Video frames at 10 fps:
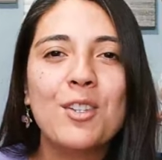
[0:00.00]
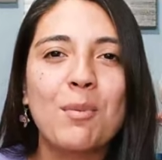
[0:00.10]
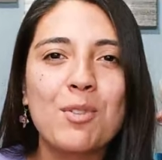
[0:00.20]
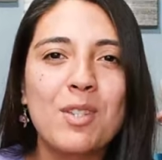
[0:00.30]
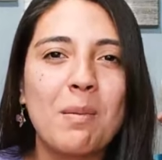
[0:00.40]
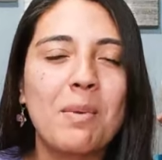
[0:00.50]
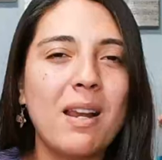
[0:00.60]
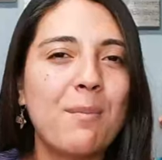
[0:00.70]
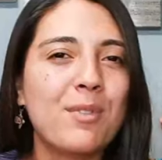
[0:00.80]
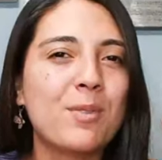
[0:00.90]
Como siempre,
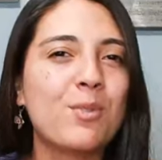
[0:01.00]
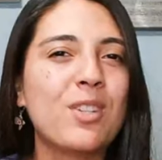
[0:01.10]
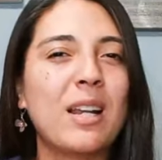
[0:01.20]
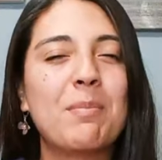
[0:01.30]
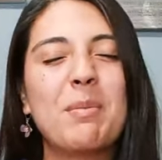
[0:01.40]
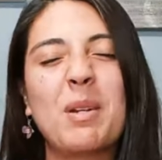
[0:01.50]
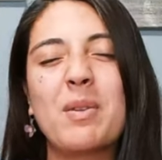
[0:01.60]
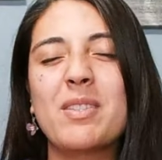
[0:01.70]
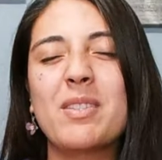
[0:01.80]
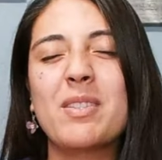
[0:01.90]
la vamos a escuchar la primera
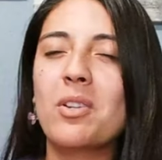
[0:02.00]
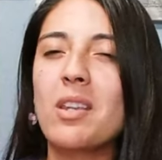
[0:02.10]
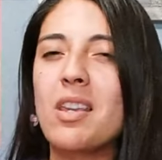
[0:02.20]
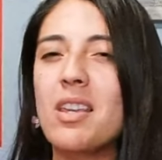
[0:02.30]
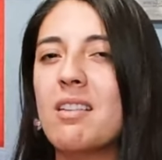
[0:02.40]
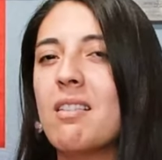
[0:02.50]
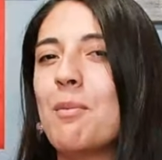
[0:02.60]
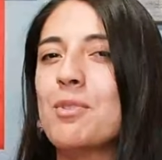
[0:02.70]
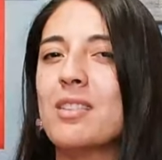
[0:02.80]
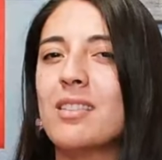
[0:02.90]
vez de corrida, la
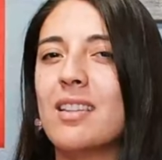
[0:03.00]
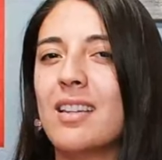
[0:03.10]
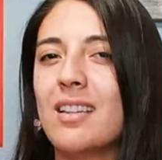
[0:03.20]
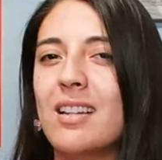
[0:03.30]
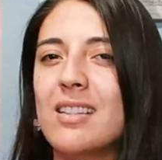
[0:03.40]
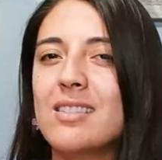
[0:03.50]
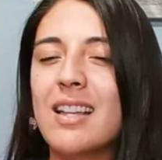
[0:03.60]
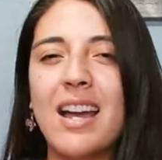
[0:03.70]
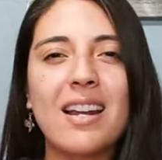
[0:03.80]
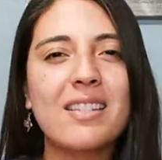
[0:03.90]
vamos a tratar de
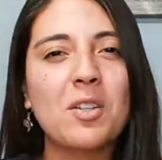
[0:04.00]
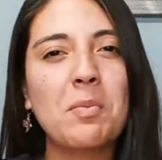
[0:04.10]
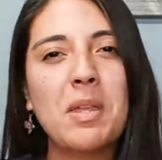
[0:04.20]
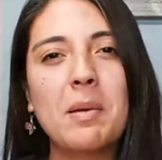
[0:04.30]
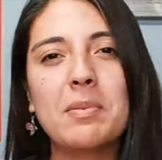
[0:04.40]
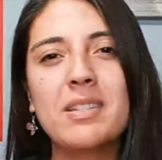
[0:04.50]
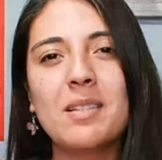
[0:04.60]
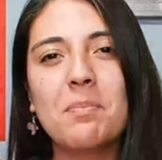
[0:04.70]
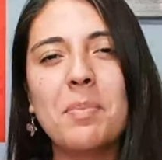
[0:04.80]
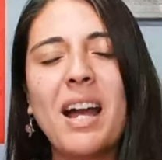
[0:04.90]
analizar, les digo mi idea
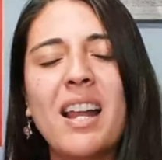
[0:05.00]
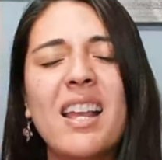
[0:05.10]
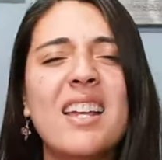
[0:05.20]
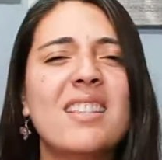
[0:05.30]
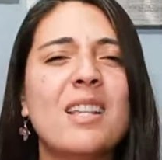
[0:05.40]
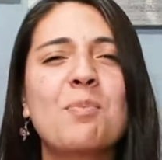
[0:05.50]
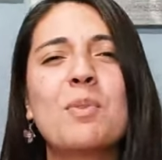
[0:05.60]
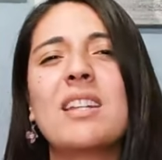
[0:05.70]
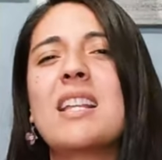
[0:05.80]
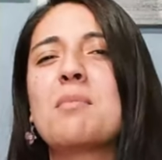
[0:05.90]
principal, después la